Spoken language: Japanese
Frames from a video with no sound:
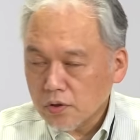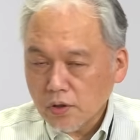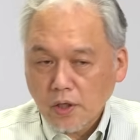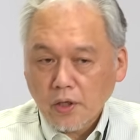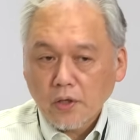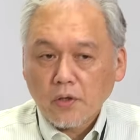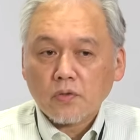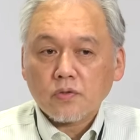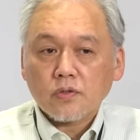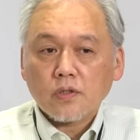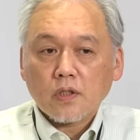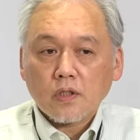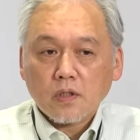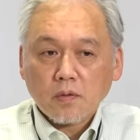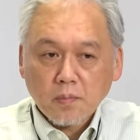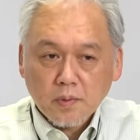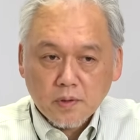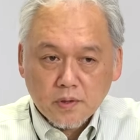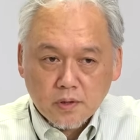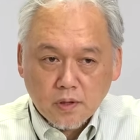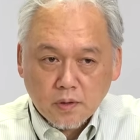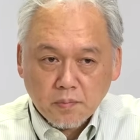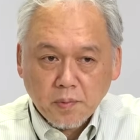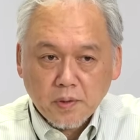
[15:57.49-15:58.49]
提供されて
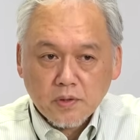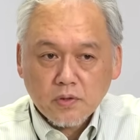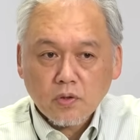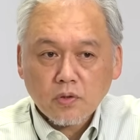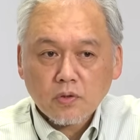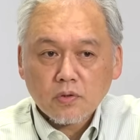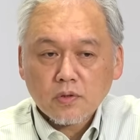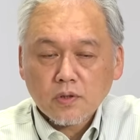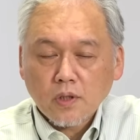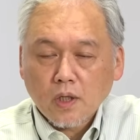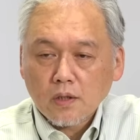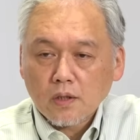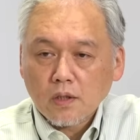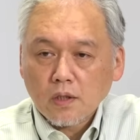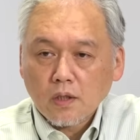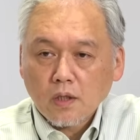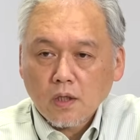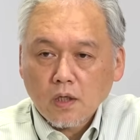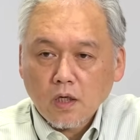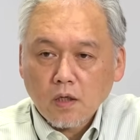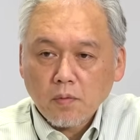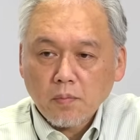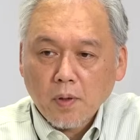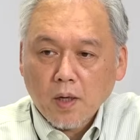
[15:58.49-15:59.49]
ますので、まあ、それを使ってい
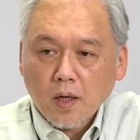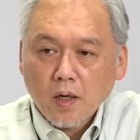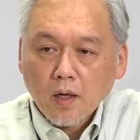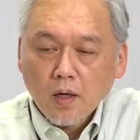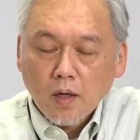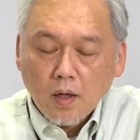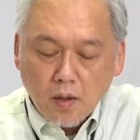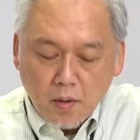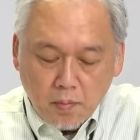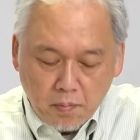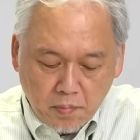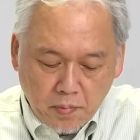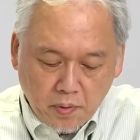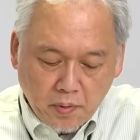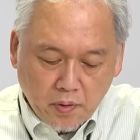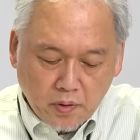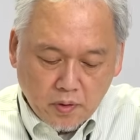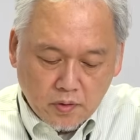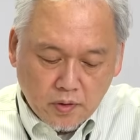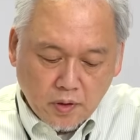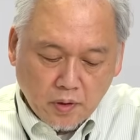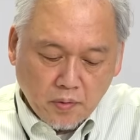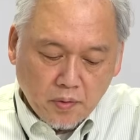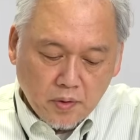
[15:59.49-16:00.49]
ただければ迷
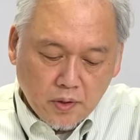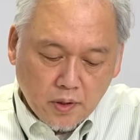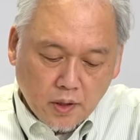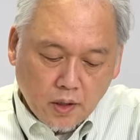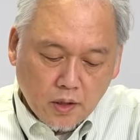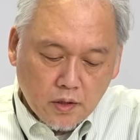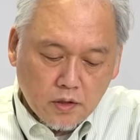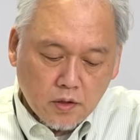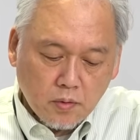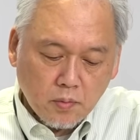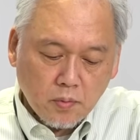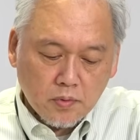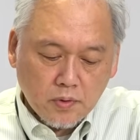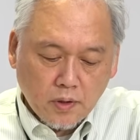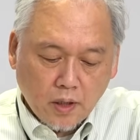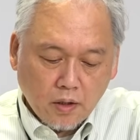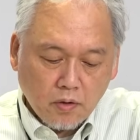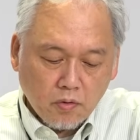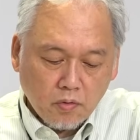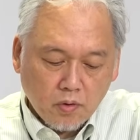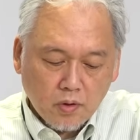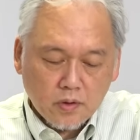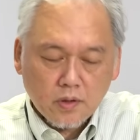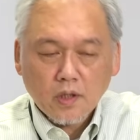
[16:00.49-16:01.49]
惑電話に関しても
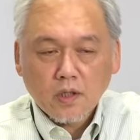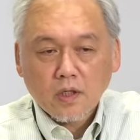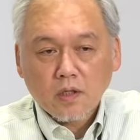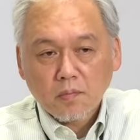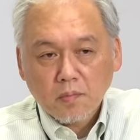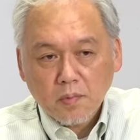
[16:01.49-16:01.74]
対応はでき